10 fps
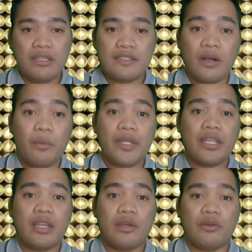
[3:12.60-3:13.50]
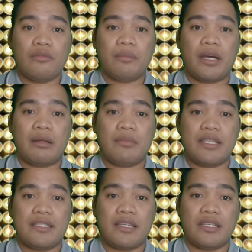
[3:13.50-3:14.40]
Isang way nila yon para
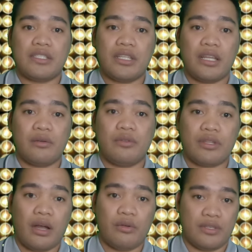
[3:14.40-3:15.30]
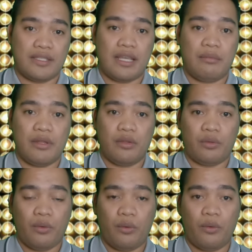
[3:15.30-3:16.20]
ma-distinguish nila yung tao nagsasabi ng
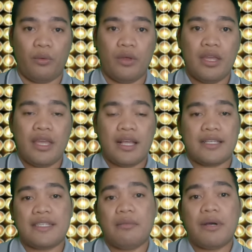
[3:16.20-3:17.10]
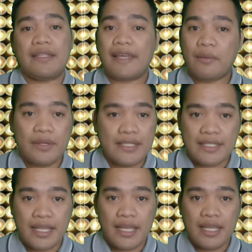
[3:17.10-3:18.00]
totoo. Kasi ang mga
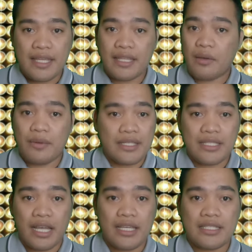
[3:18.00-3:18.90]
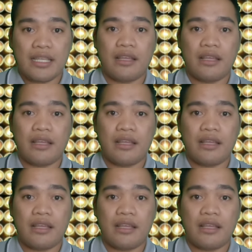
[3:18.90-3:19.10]
Taiwanese, Taiwanese guys,